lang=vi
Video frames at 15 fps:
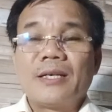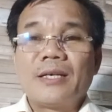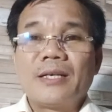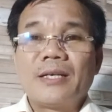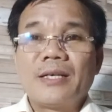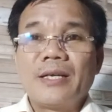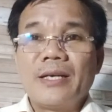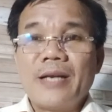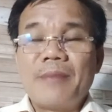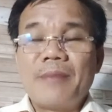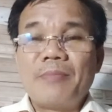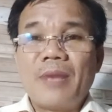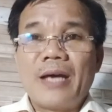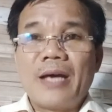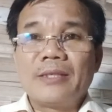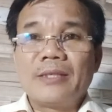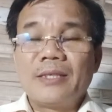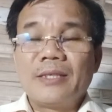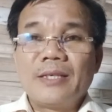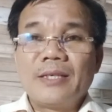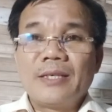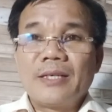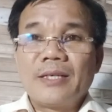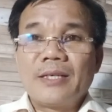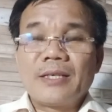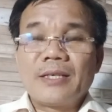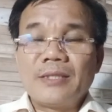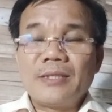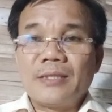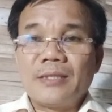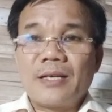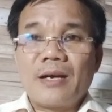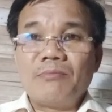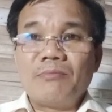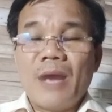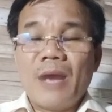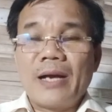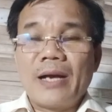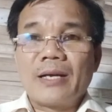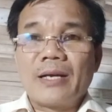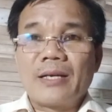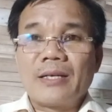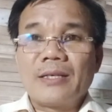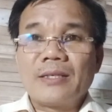để đem lại cái sự công bằng,